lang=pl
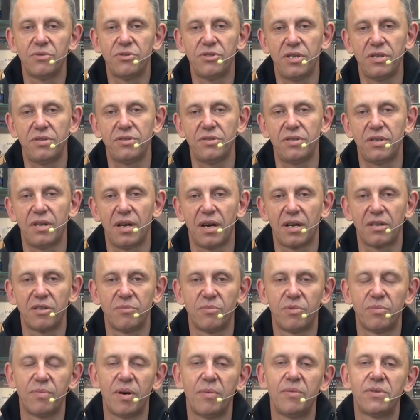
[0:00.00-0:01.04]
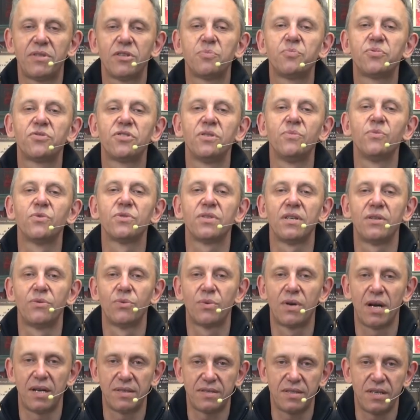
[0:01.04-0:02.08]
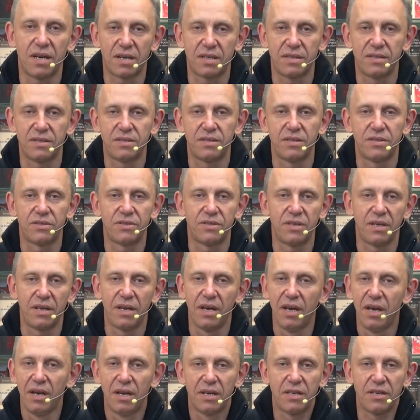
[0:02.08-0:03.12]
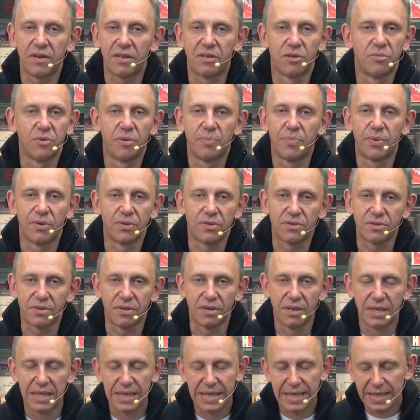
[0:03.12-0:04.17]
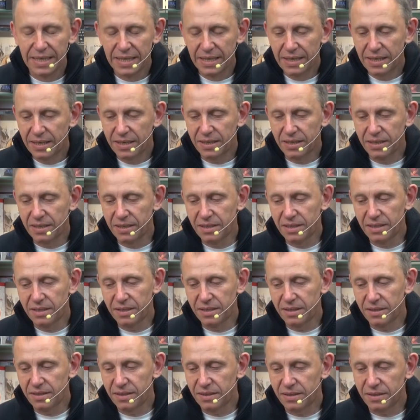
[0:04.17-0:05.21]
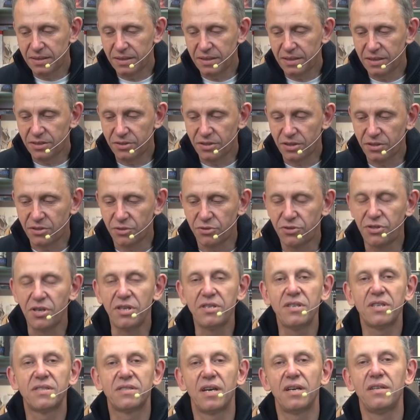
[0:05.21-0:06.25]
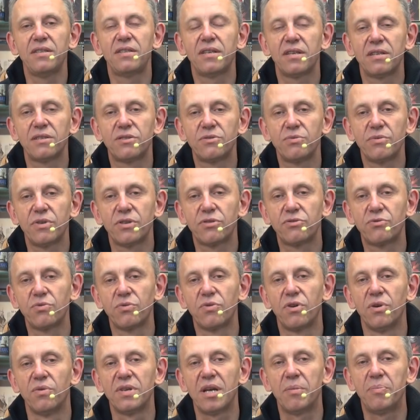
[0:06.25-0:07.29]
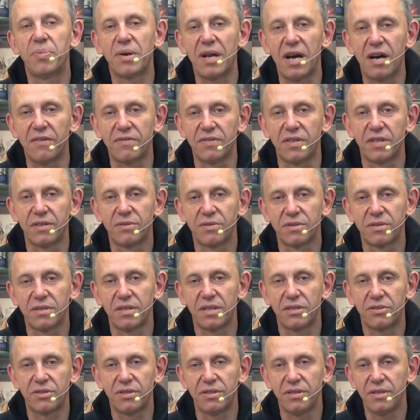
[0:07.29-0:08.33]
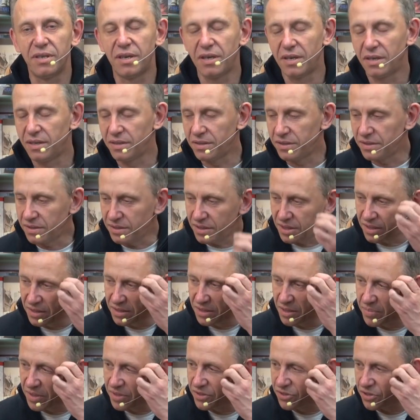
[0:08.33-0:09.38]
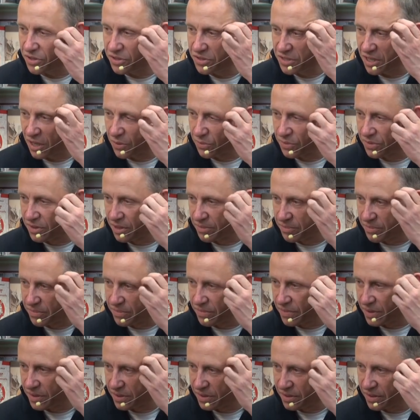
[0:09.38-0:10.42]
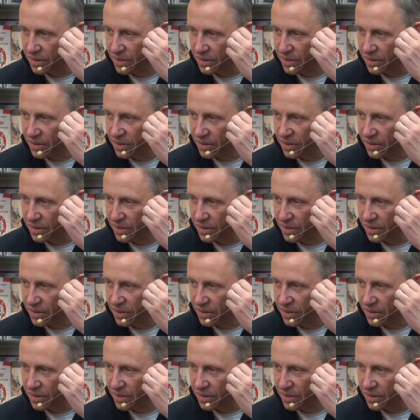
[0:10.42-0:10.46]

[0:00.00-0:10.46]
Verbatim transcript: dzieci, tak? No bo mamy też przymus edukacji artystycznej, nie wiadomo po co. E, jeżeli ktoś się nie zainteresuje sztuką naprawdę, to znaczy nie, nie, nie będzie chciał tym, e,